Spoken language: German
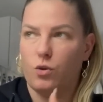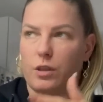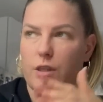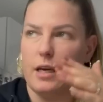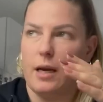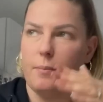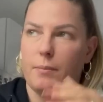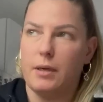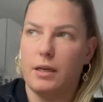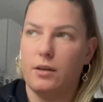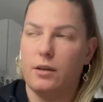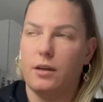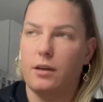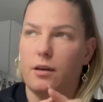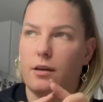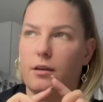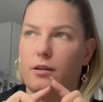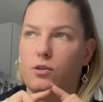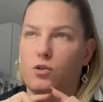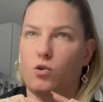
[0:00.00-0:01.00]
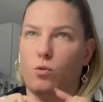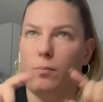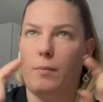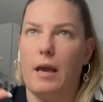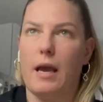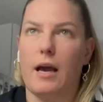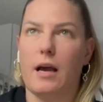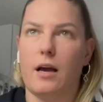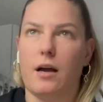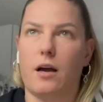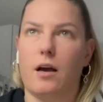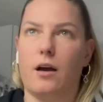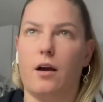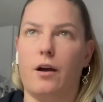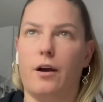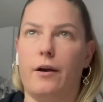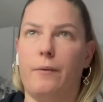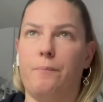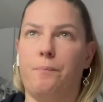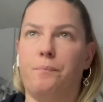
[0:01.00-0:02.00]
Die haben dann äh, so
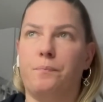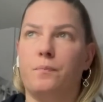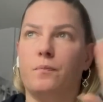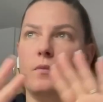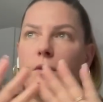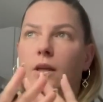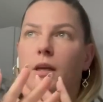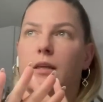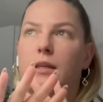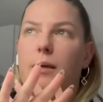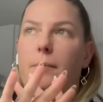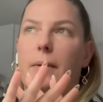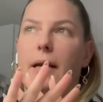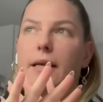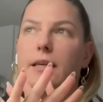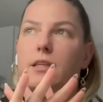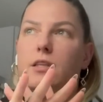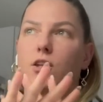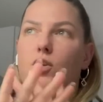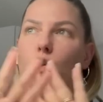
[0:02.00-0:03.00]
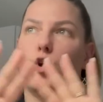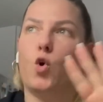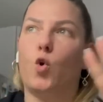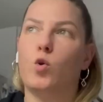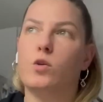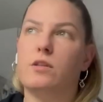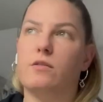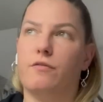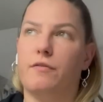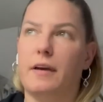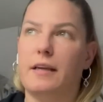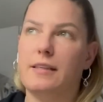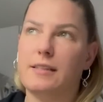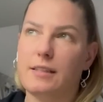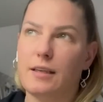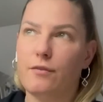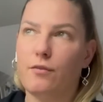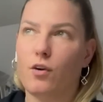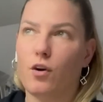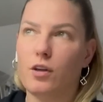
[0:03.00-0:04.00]
mehrere, die haben eigentlich eine große
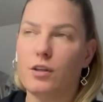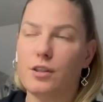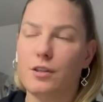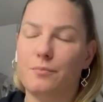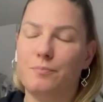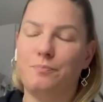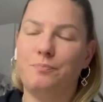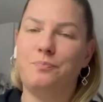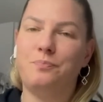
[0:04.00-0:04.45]
Fensterfront